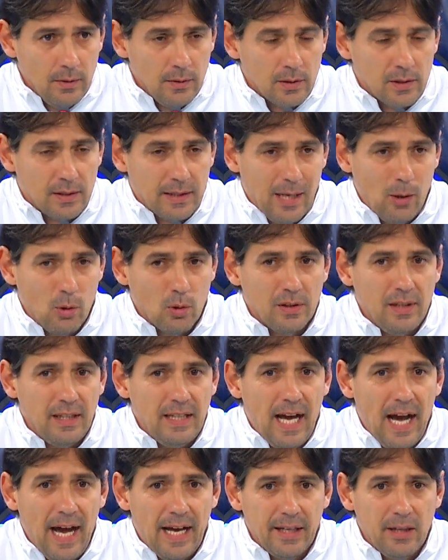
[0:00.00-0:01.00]

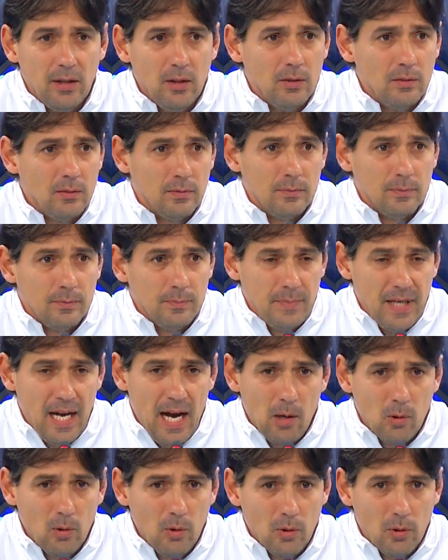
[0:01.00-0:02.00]
straordinario, mi
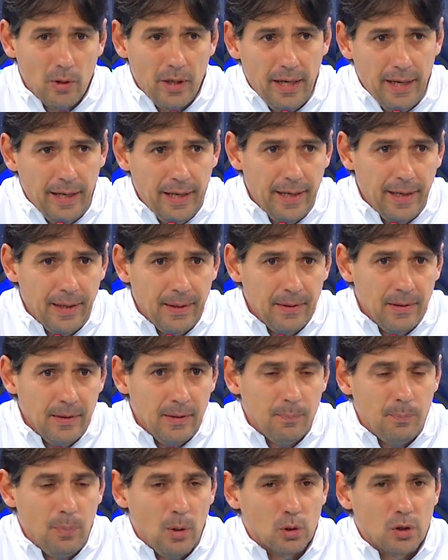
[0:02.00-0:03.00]
auguro che
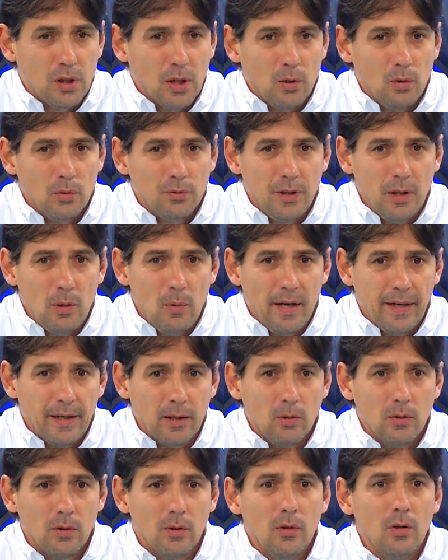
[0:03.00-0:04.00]
possa continuare
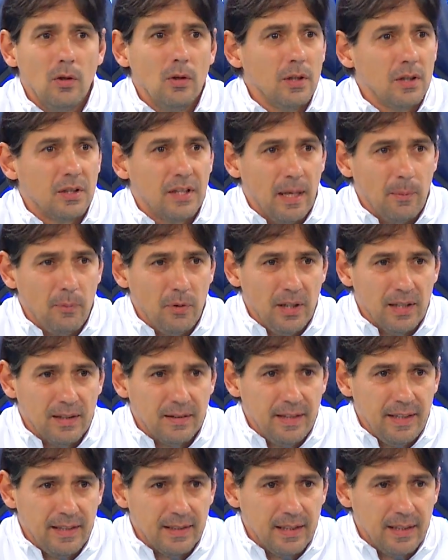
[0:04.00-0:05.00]
con noi, siamo in
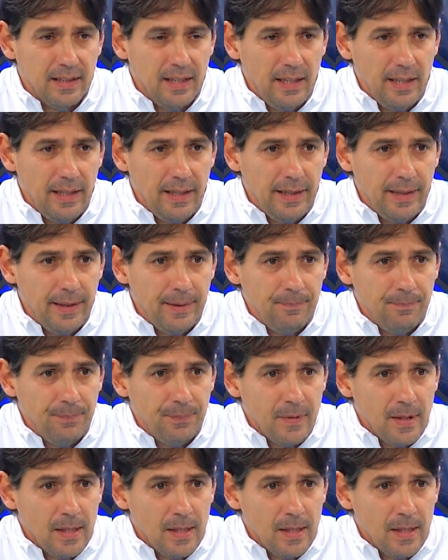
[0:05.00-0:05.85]
attesa delle,